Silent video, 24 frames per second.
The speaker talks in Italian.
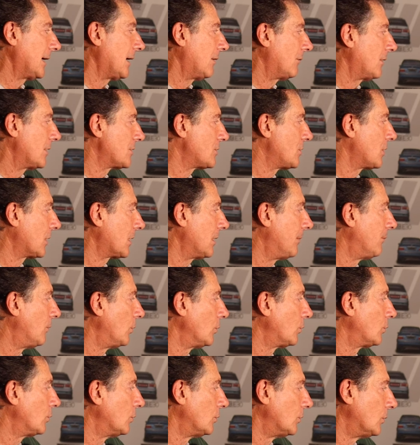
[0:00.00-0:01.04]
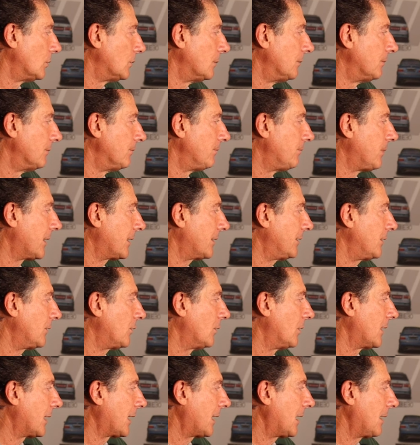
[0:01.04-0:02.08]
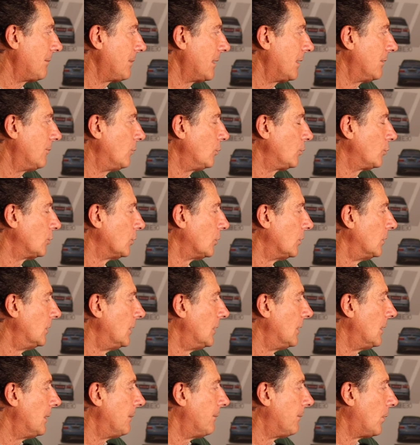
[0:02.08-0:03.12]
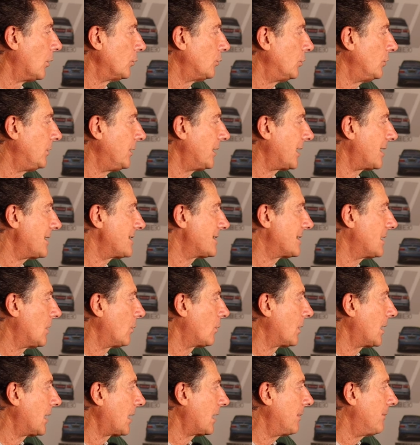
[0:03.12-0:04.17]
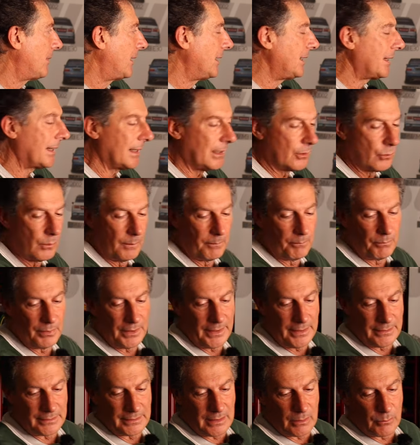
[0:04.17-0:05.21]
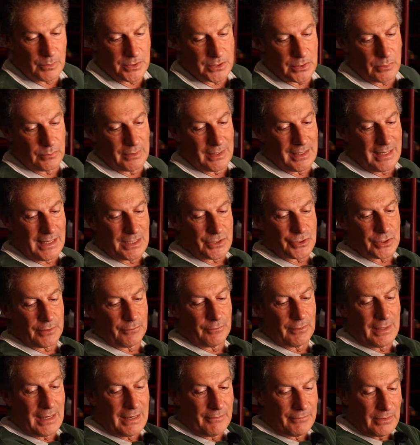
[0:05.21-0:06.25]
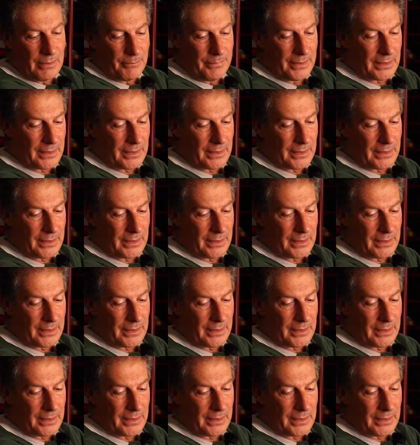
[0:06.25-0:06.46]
che ha una storia molto particolare che abbiamo avuto modo di restaurare in maniera completa, questa è una Lancia Flavia